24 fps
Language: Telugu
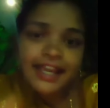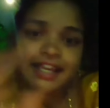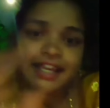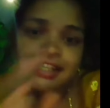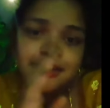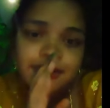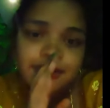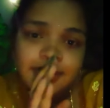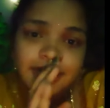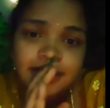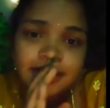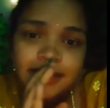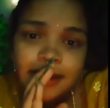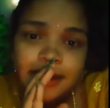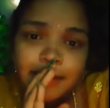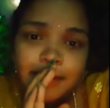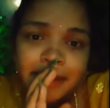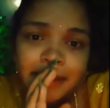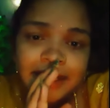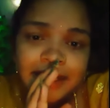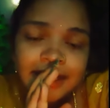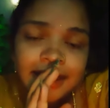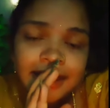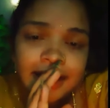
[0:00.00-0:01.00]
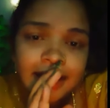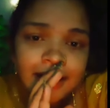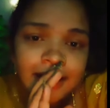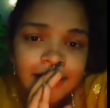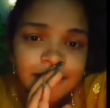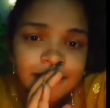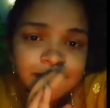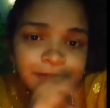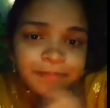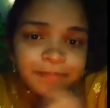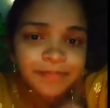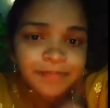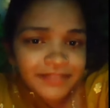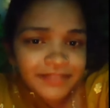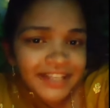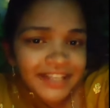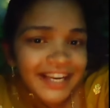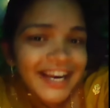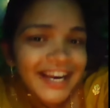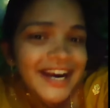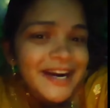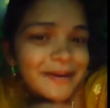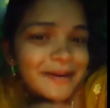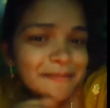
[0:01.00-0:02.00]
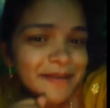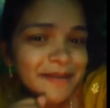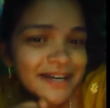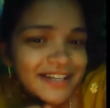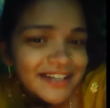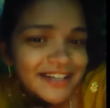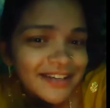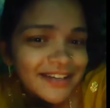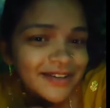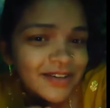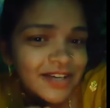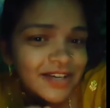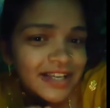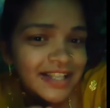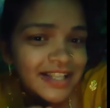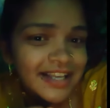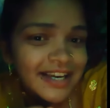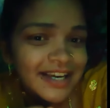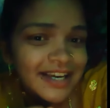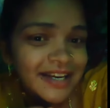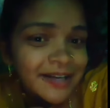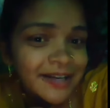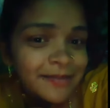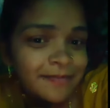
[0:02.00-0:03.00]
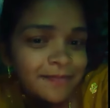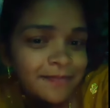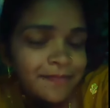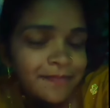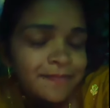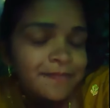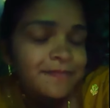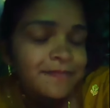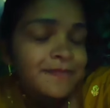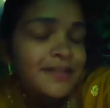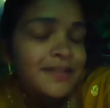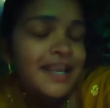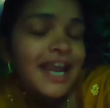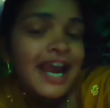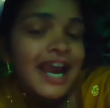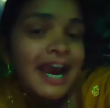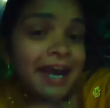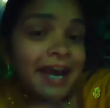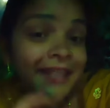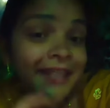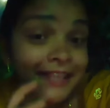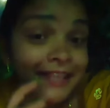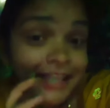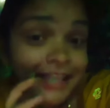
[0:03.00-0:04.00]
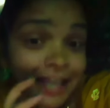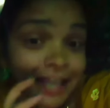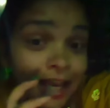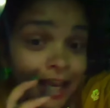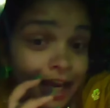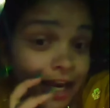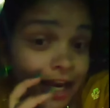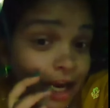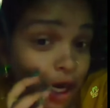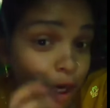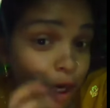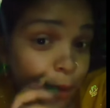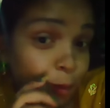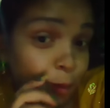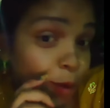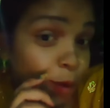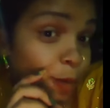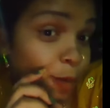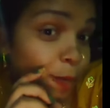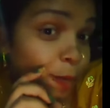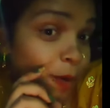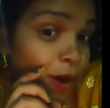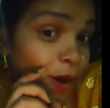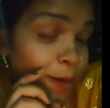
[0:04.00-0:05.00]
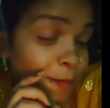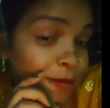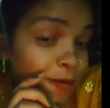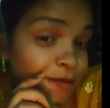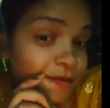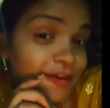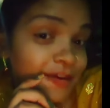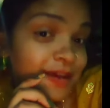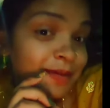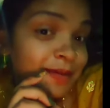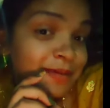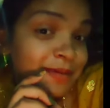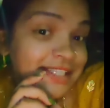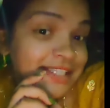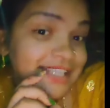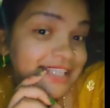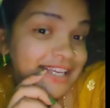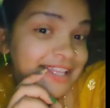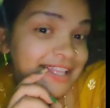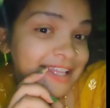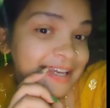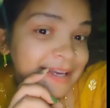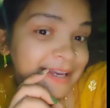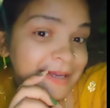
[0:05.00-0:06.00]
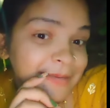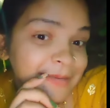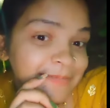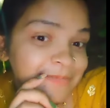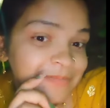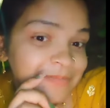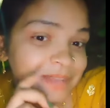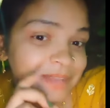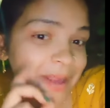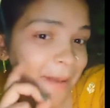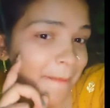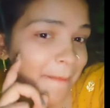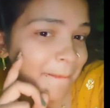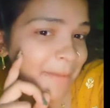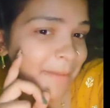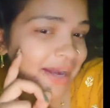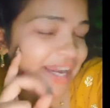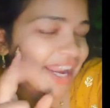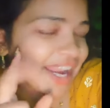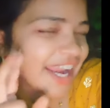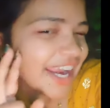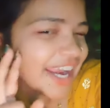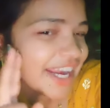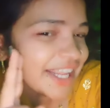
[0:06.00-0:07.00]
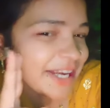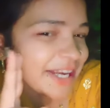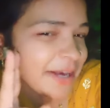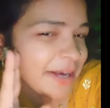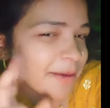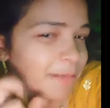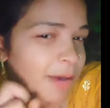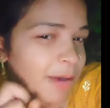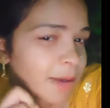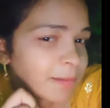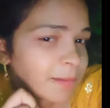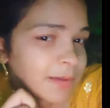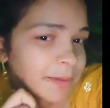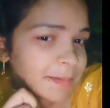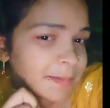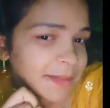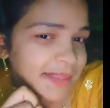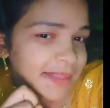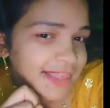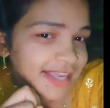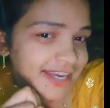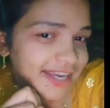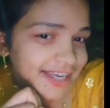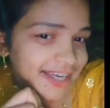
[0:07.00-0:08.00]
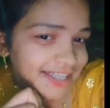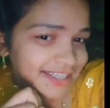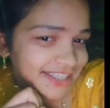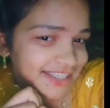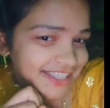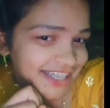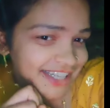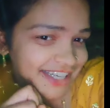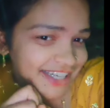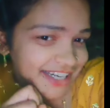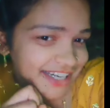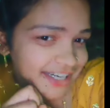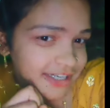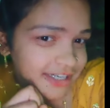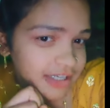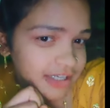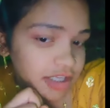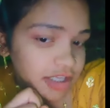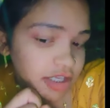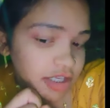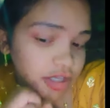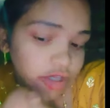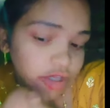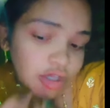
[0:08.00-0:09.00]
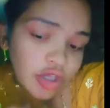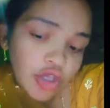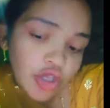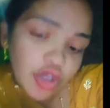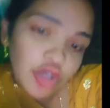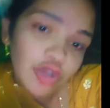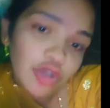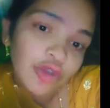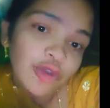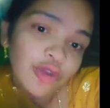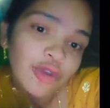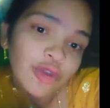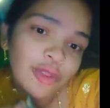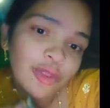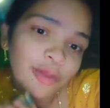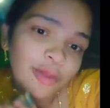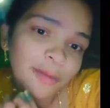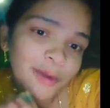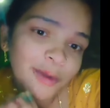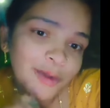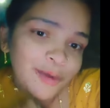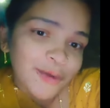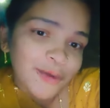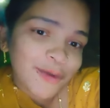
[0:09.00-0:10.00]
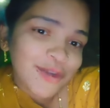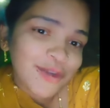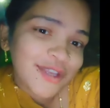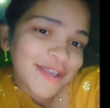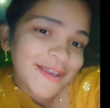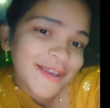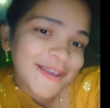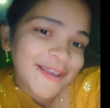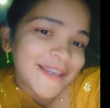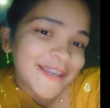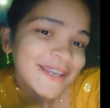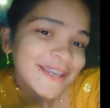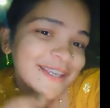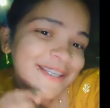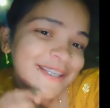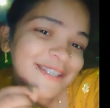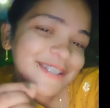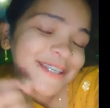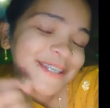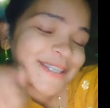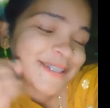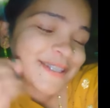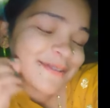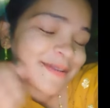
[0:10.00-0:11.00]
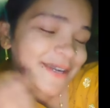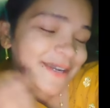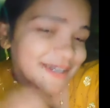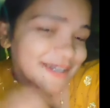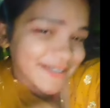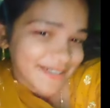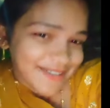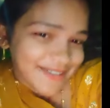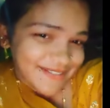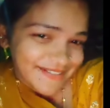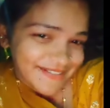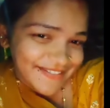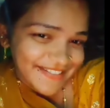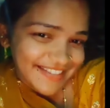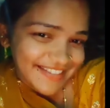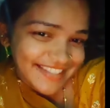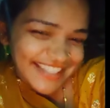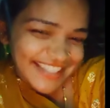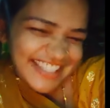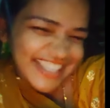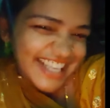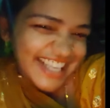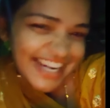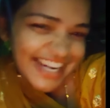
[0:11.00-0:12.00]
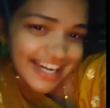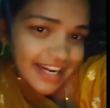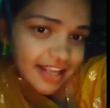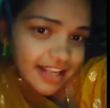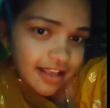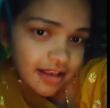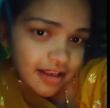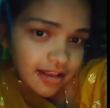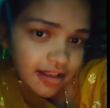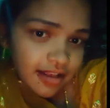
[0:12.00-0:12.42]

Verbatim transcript: యశ్వంత్ నా బట్ట కడప అంటున్నావు కదా అందుకే కడపలో బాంబులు ఫేమస్ కదా మన్నయ్య అడిగి రెండు బాంబులు ఇప్పిస్తా గానీ జగనాన్ని కింద పెట్టుకొని స్విచ్ పెట్టుకో సరేనా